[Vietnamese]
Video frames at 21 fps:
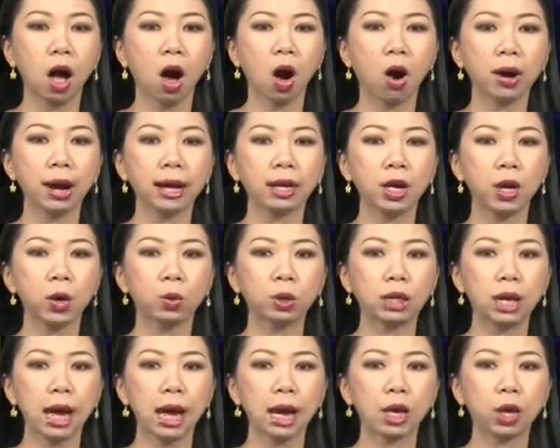họ đang điều
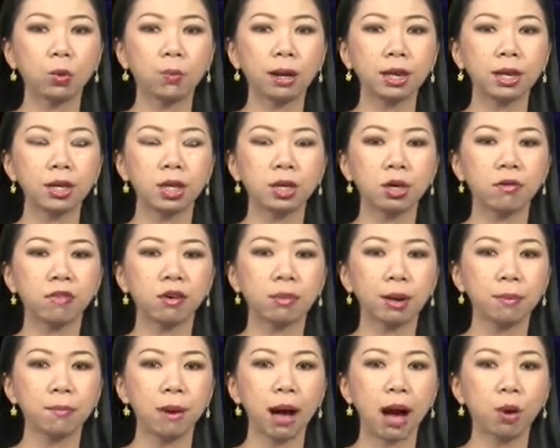tra liệu bánh dứa và
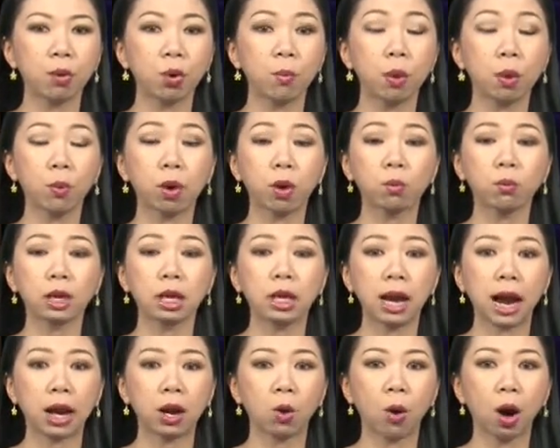bánh bao của một công
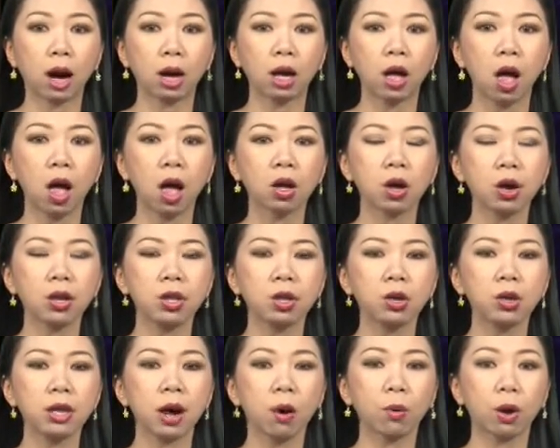ty Đài Loan có
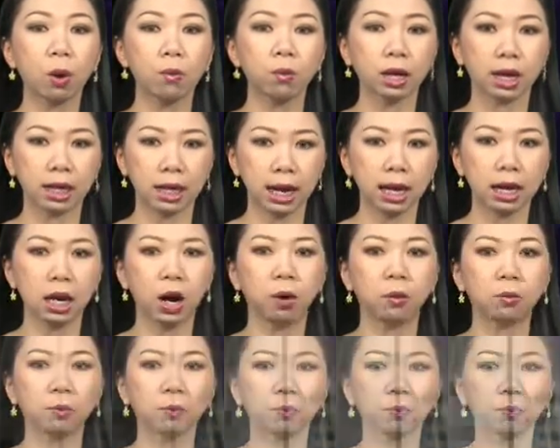chứa dầu cống rãnh hay không.